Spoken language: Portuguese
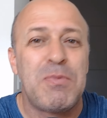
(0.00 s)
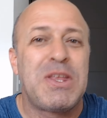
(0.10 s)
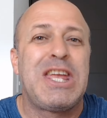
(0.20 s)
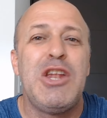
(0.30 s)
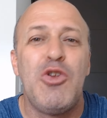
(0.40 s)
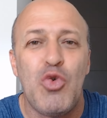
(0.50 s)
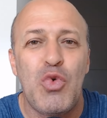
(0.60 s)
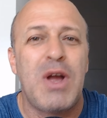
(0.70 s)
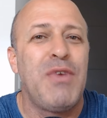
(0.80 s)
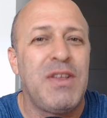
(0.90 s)
que
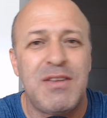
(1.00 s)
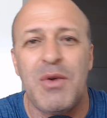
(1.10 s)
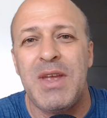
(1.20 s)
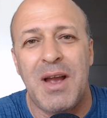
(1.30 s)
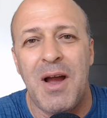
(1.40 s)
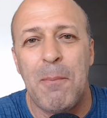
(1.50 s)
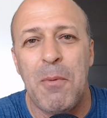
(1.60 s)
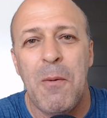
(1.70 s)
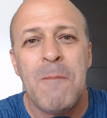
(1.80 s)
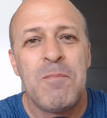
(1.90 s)
nunca venceu em campo
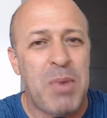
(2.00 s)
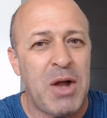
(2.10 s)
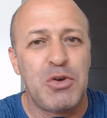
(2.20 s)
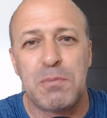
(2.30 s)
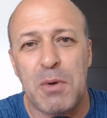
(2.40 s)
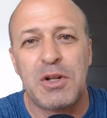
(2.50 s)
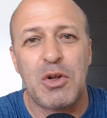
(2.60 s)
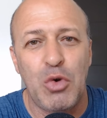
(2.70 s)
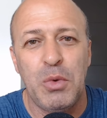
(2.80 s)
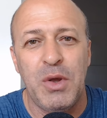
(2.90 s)
para o Esporte
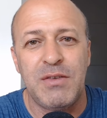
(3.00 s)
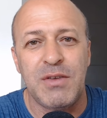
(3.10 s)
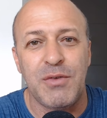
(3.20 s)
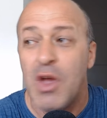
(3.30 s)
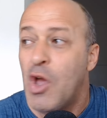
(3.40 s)
Clube do Recife.